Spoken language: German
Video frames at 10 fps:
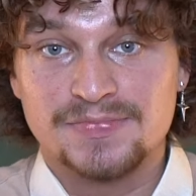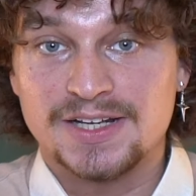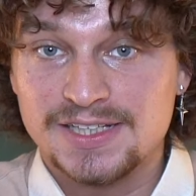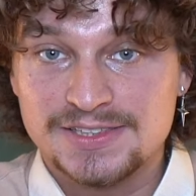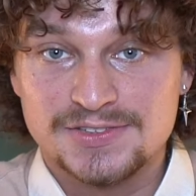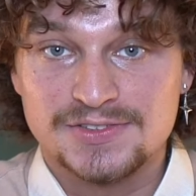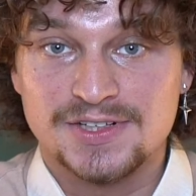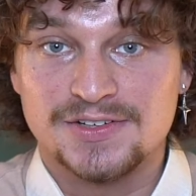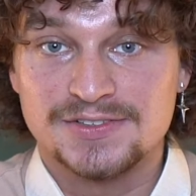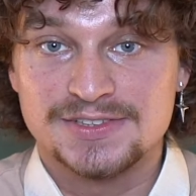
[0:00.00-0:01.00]
Also
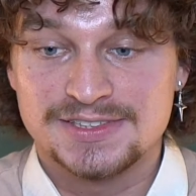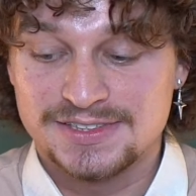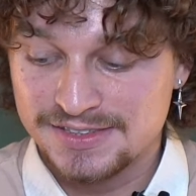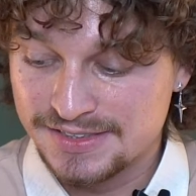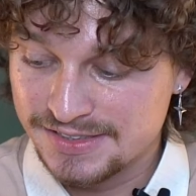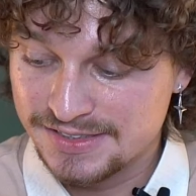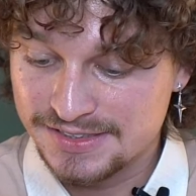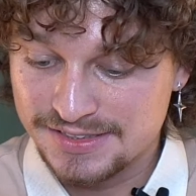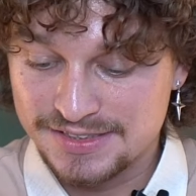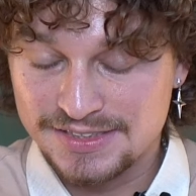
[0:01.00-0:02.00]
aus
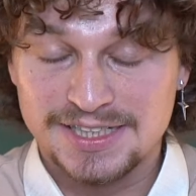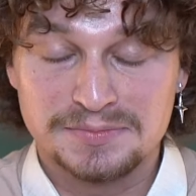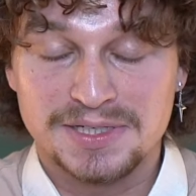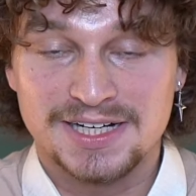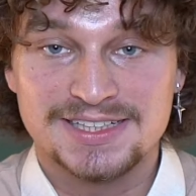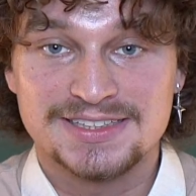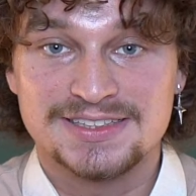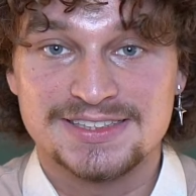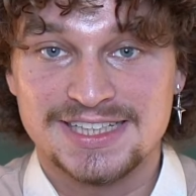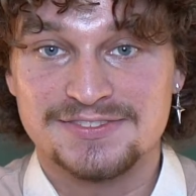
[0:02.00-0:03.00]
jedem Bereich
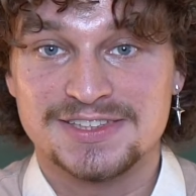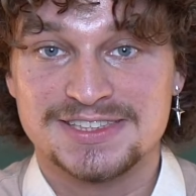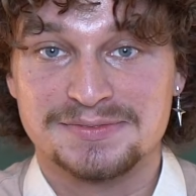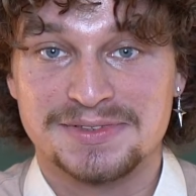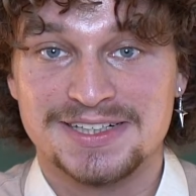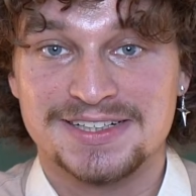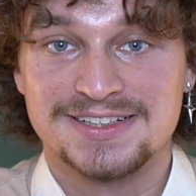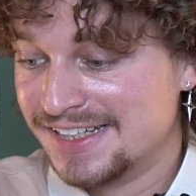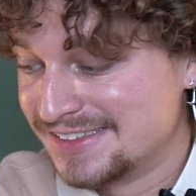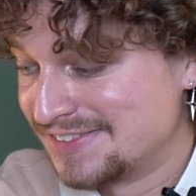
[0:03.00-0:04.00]
ist etwas dabei.
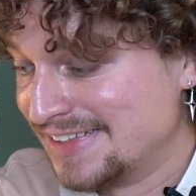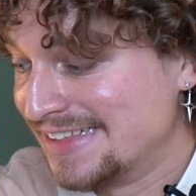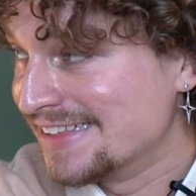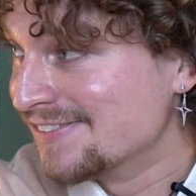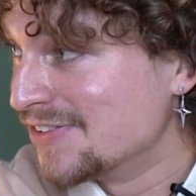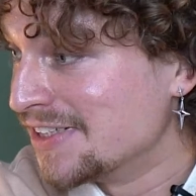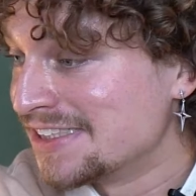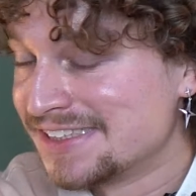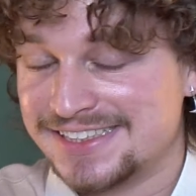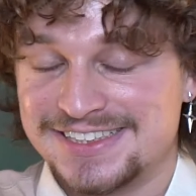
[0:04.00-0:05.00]
Deswegen würde
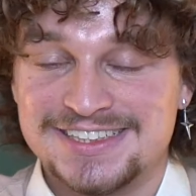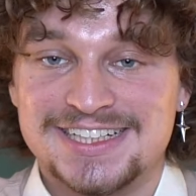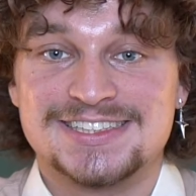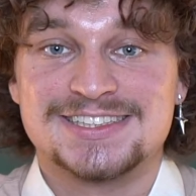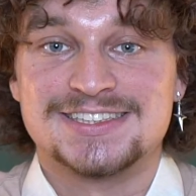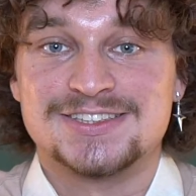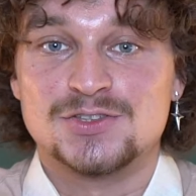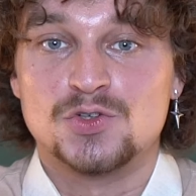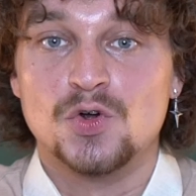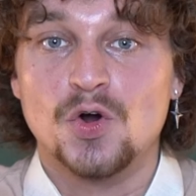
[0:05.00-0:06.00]
ich sagen, let's
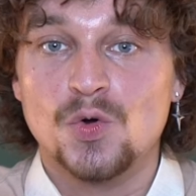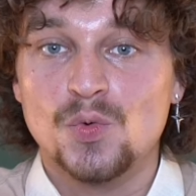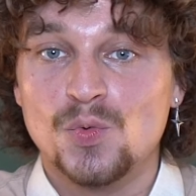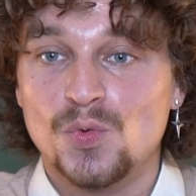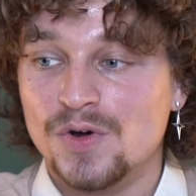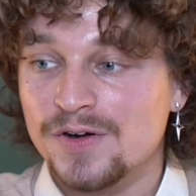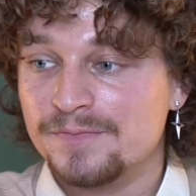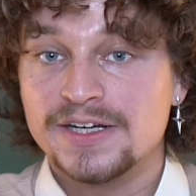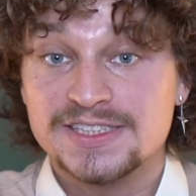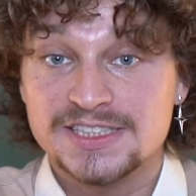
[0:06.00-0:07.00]
Wow!
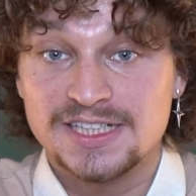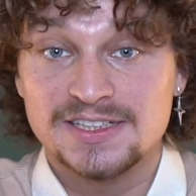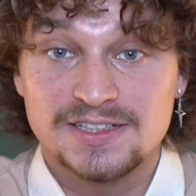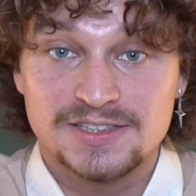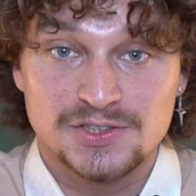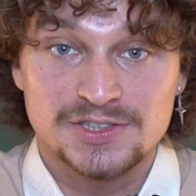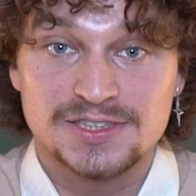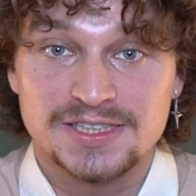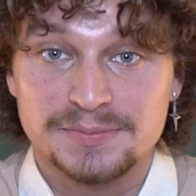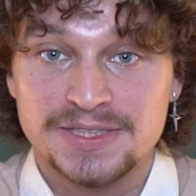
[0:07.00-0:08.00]
An dieser Stelle
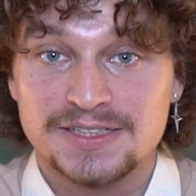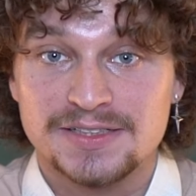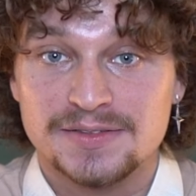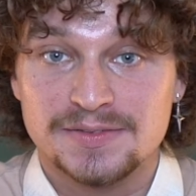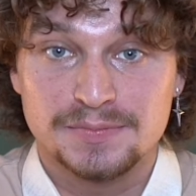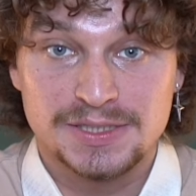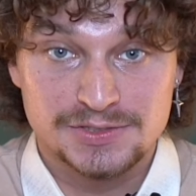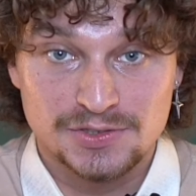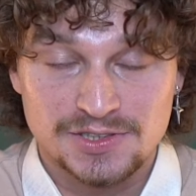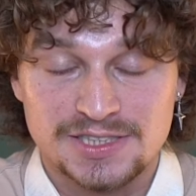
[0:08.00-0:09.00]
solltet ihr mir
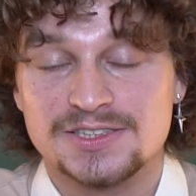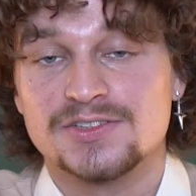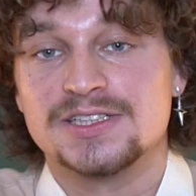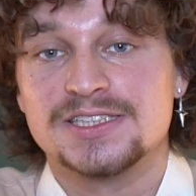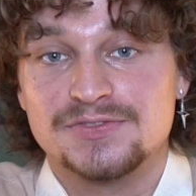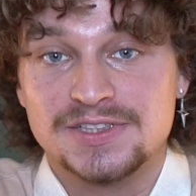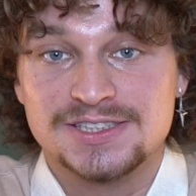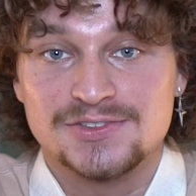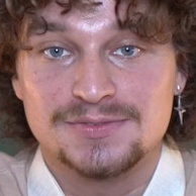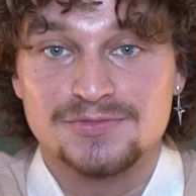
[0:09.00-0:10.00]
persönlich noch nicht auf
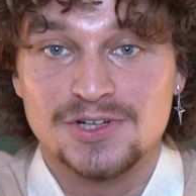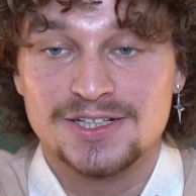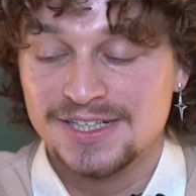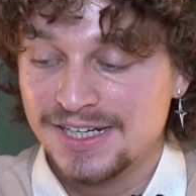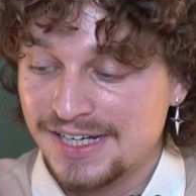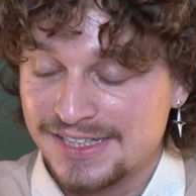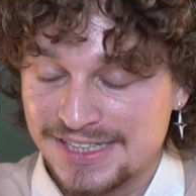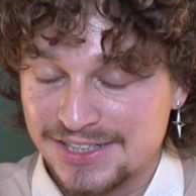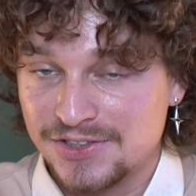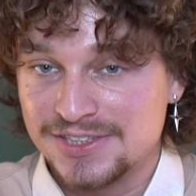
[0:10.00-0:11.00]
Instagram folgen,
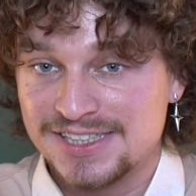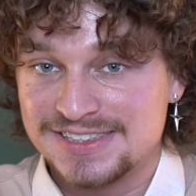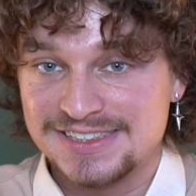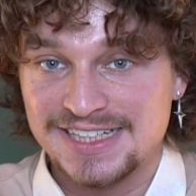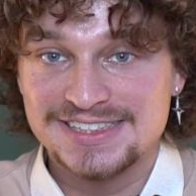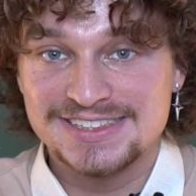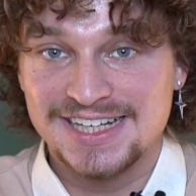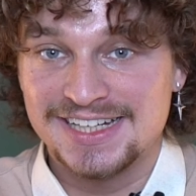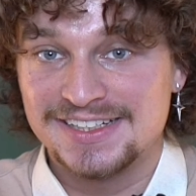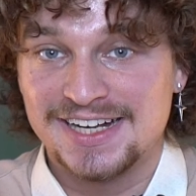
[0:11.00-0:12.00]
dann könnt ihr das jetzt
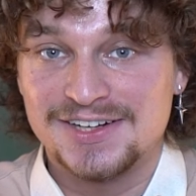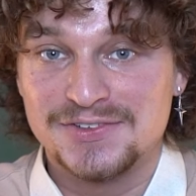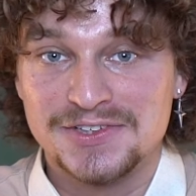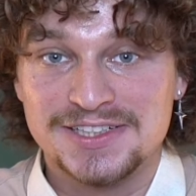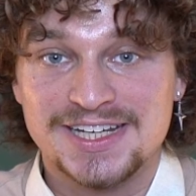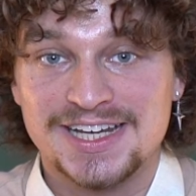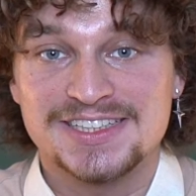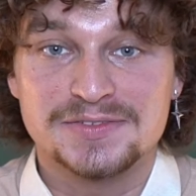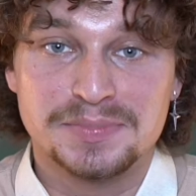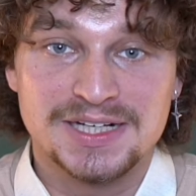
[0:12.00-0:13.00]
gerne nachholen,
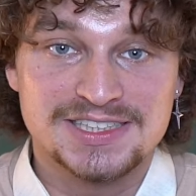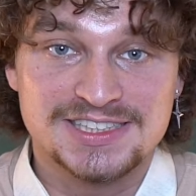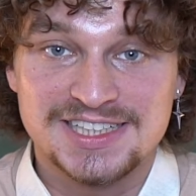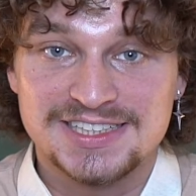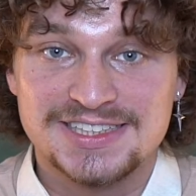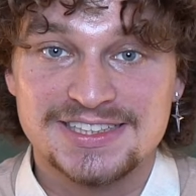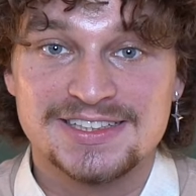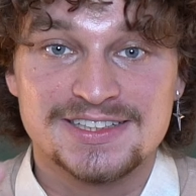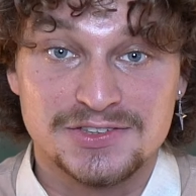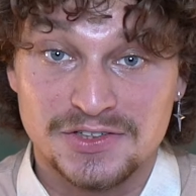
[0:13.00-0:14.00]
at
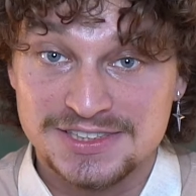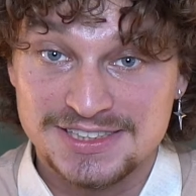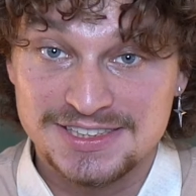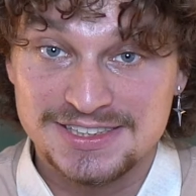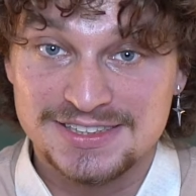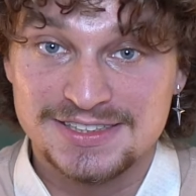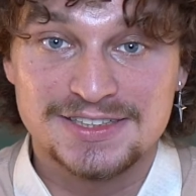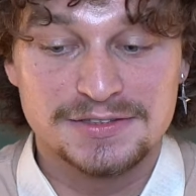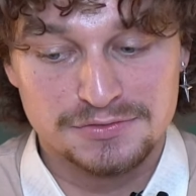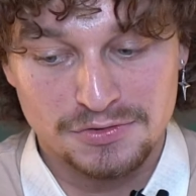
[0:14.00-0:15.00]
byjd. Dort seht ihr
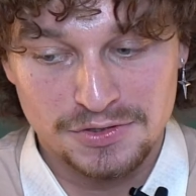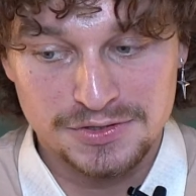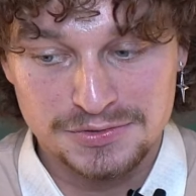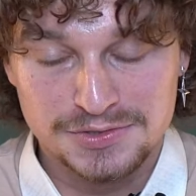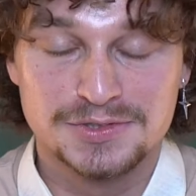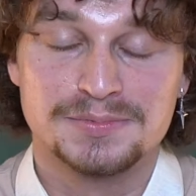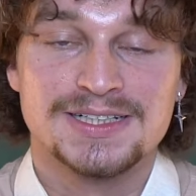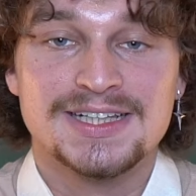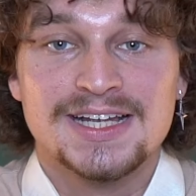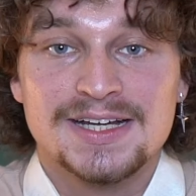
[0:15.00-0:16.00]
vor YouTube
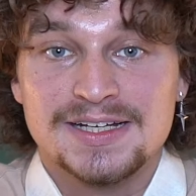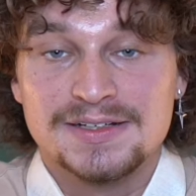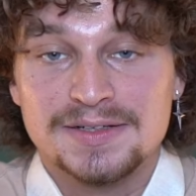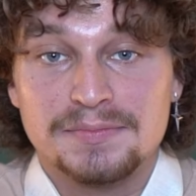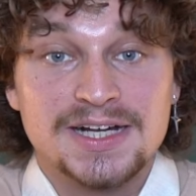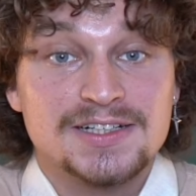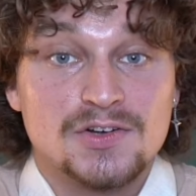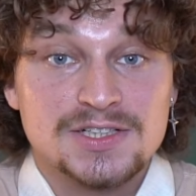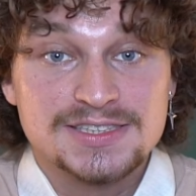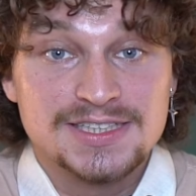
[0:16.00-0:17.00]
äh, meine
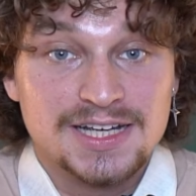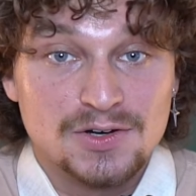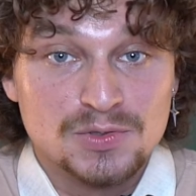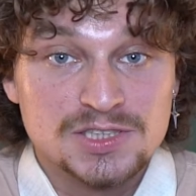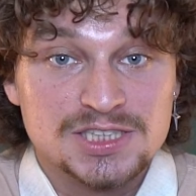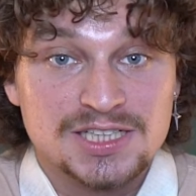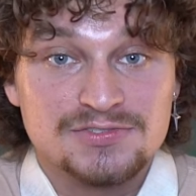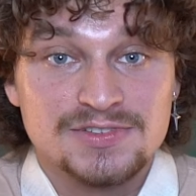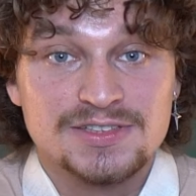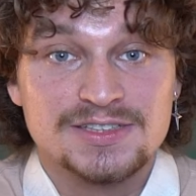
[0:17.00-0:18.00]
neuesten
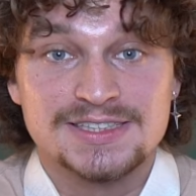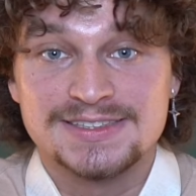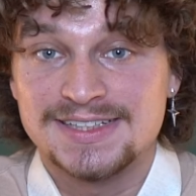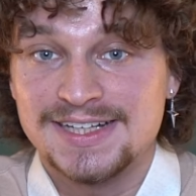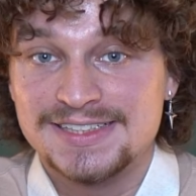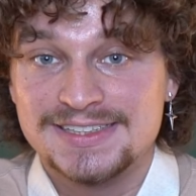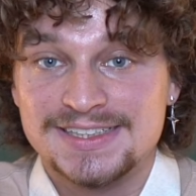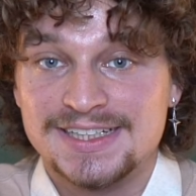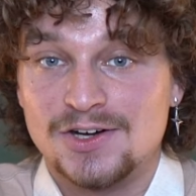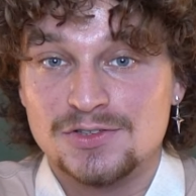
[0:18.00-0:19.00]
Errungenschaften, gestylt
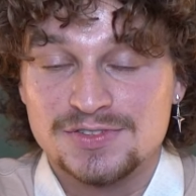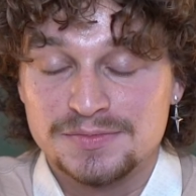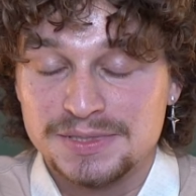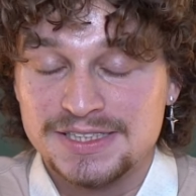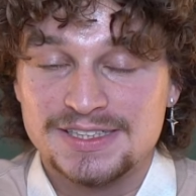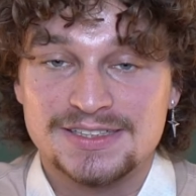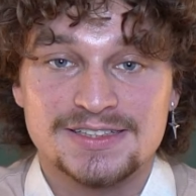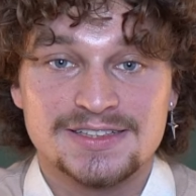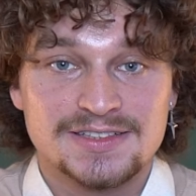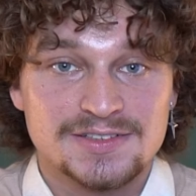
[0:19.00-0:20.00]
in
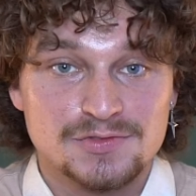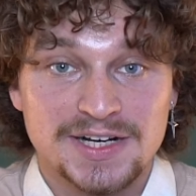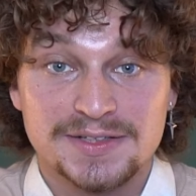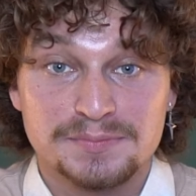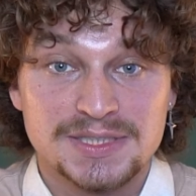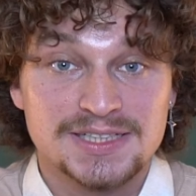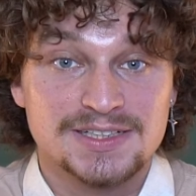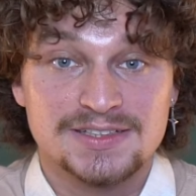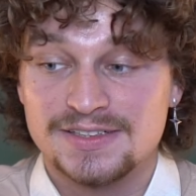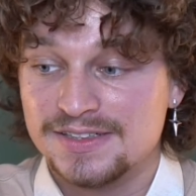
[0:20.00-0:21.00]
Outfit-Bildern,
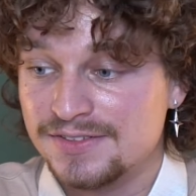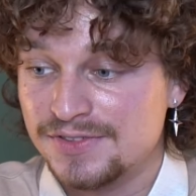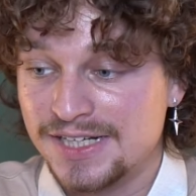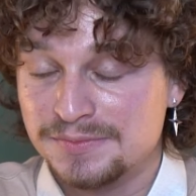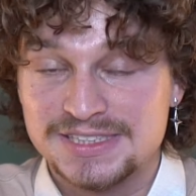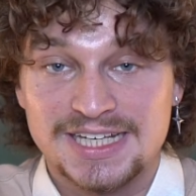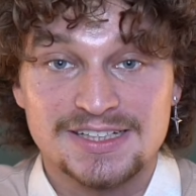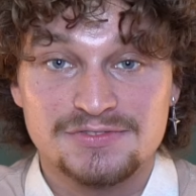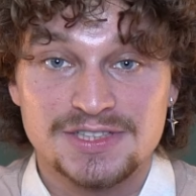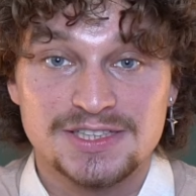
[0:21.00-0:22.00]
Random-Bildern, äh,
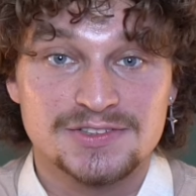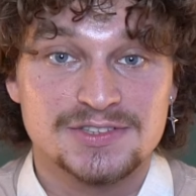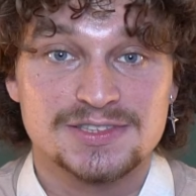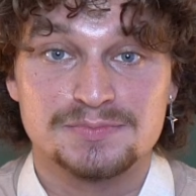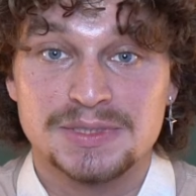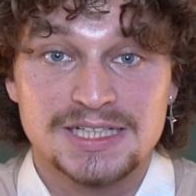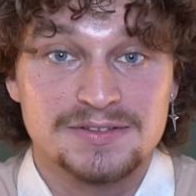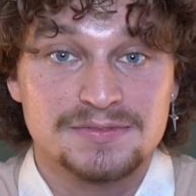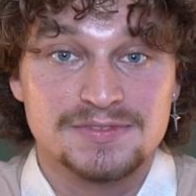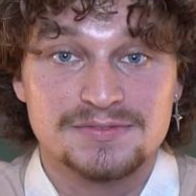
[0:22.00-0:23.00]
Random-Skate-Videos,
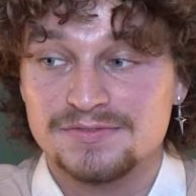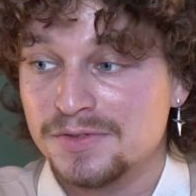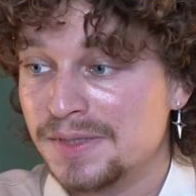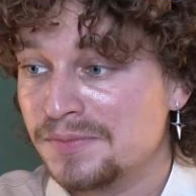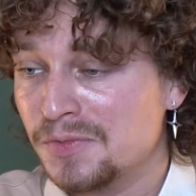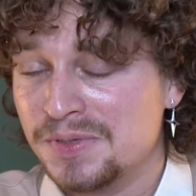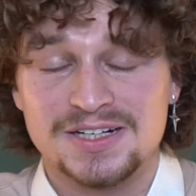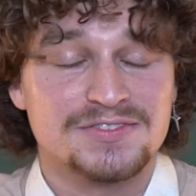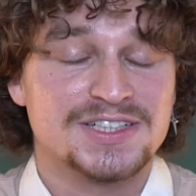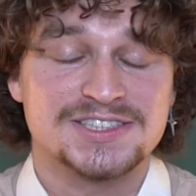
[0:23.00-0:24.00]
Bildern von meinem
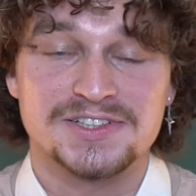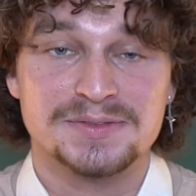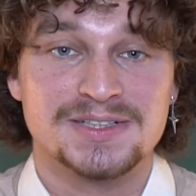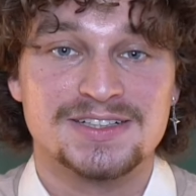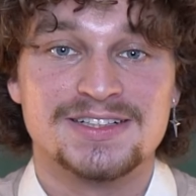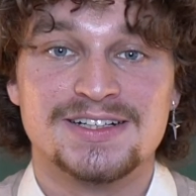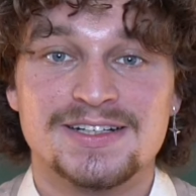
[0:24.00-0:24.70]
Opa, was auch immer.